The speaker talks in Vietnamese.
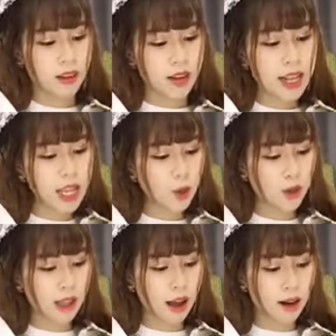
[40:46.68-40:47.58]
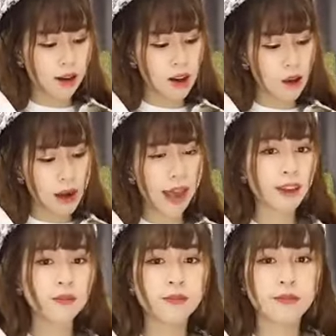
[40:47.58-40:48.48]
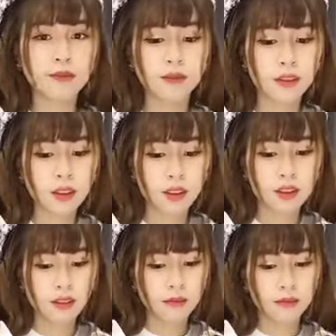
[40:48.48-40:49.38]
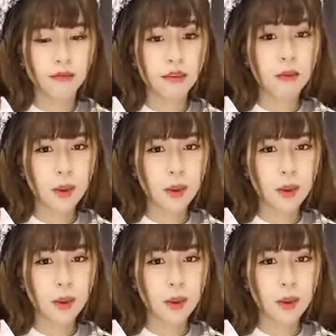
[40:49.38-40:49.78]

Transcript: lấy nhiều sợ khó bán nhưng